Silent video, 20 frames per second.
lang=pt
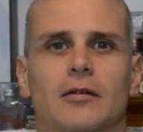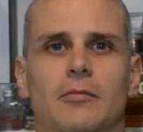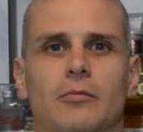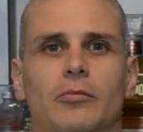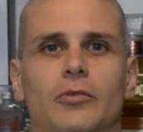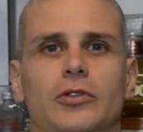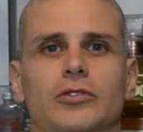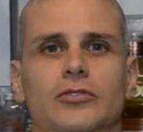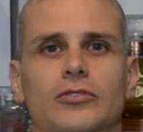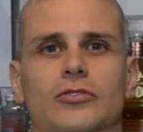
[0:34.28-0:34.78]

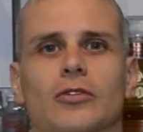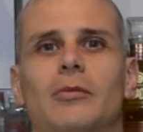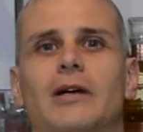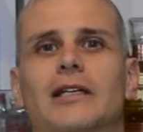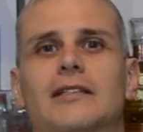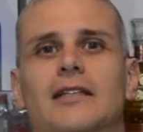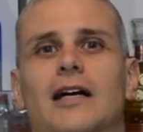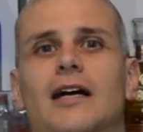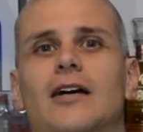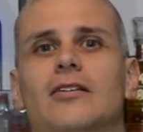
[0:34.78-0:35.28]
muitos
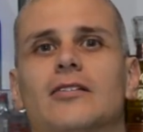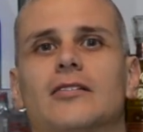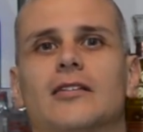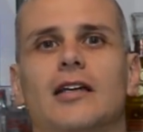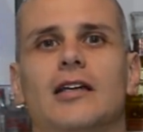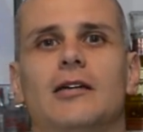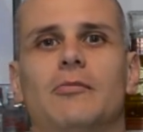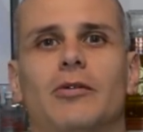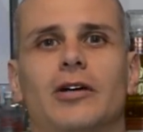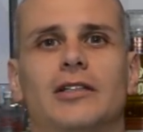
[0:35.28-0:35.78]
comentários
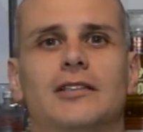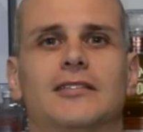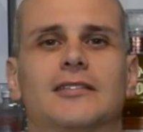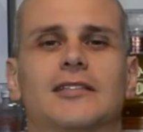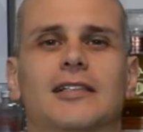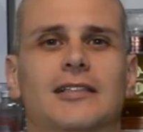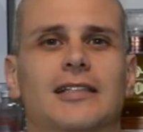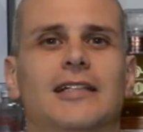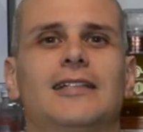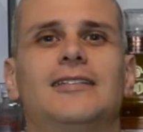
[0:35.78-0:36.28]
aí, pode
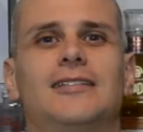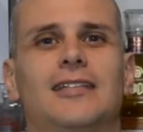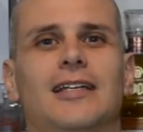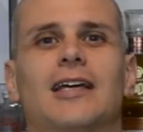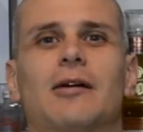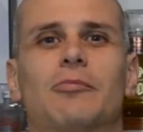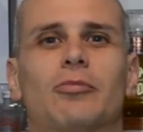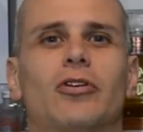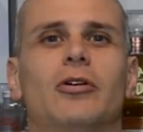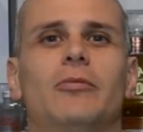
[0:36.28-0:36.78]
até dizer
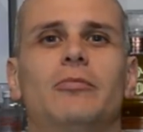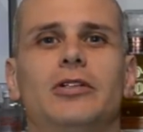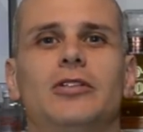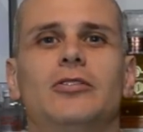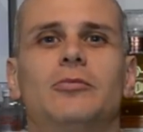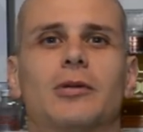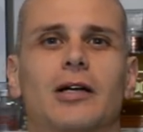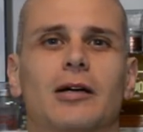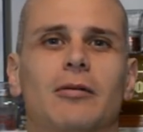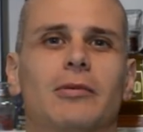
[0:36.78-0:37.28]
que é
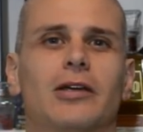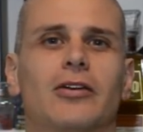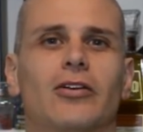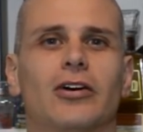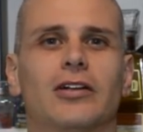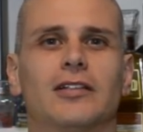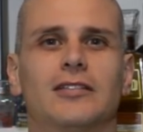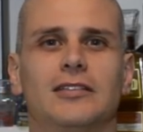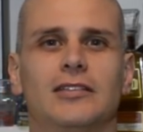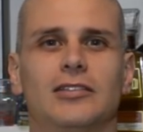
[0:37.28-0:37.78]
proibido para
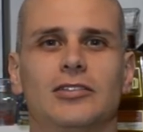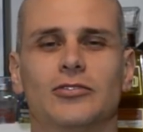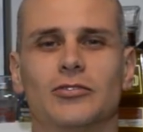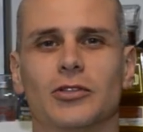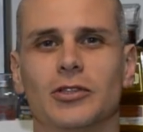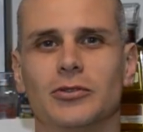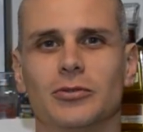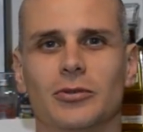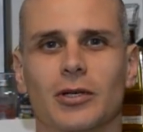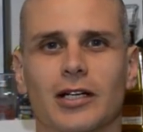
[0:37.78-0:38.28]
menores de
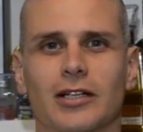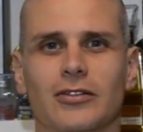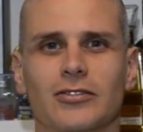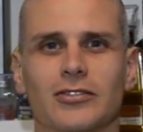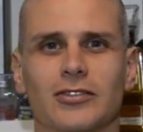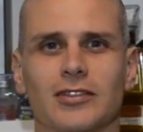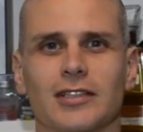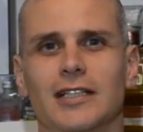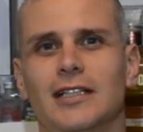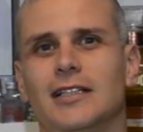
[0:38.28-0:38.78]
18
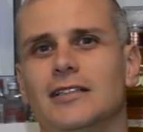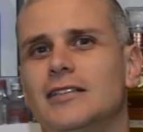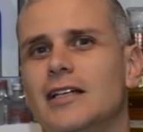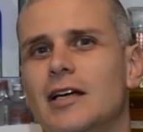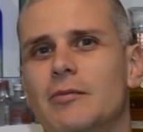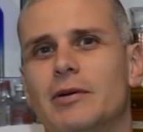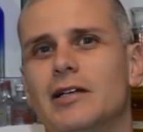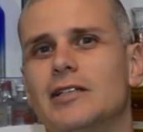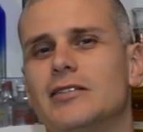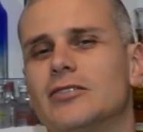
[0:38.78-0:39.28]
anos. De
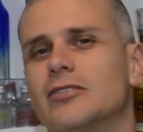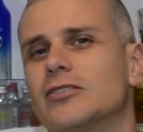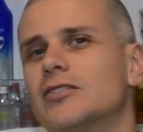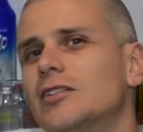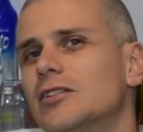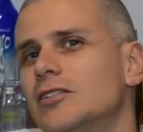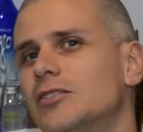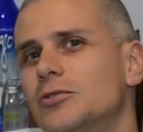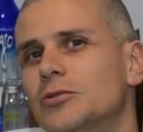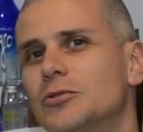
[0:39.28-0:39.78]
repente, não
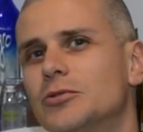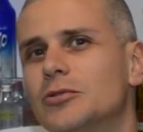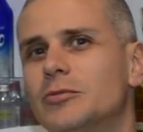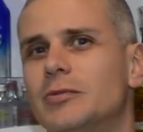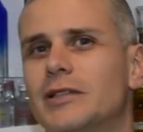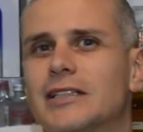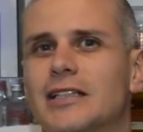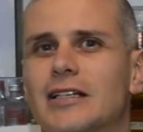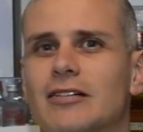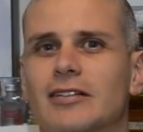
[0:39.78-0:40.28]
sei se o
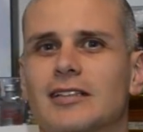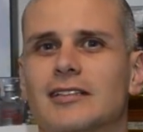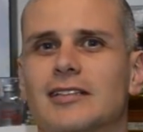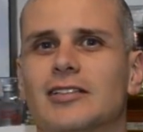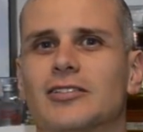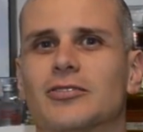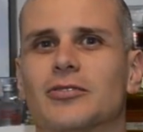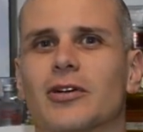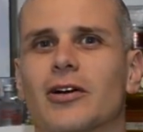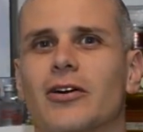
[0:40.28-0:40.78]
YouTube até vai
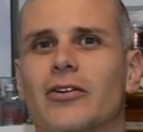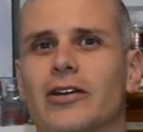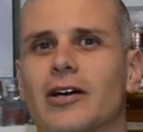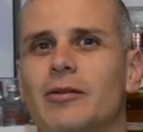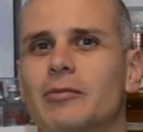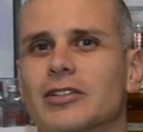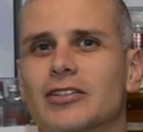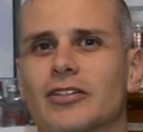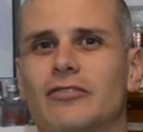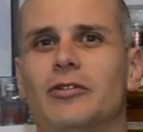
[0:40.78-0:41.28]
censurar ou
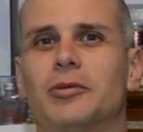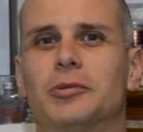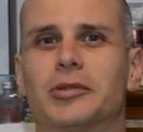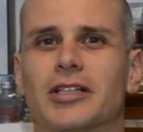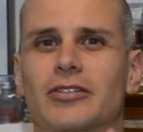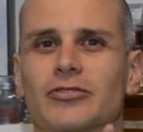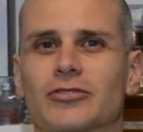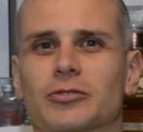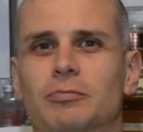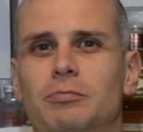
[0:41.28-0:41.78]
não, mas eu vou
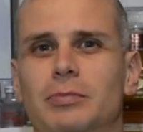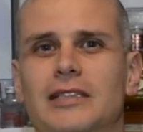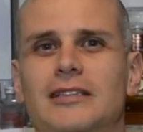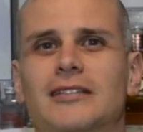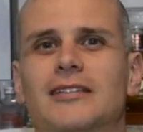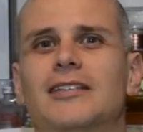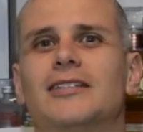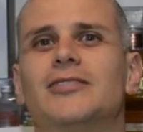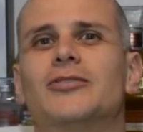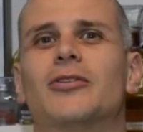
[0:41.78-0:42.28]
botar uns
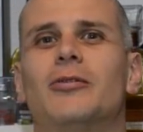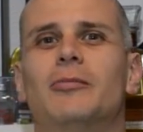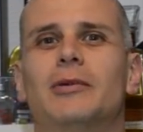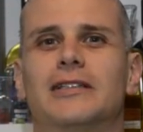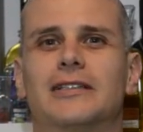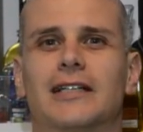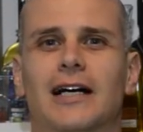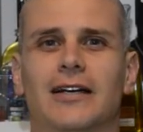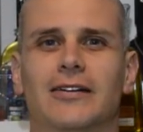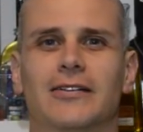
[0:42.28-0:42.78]
pis aí no
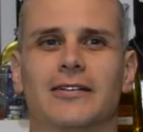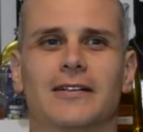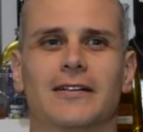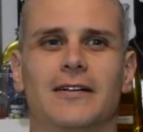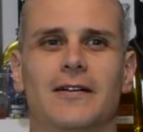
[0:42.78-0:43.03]
comentário.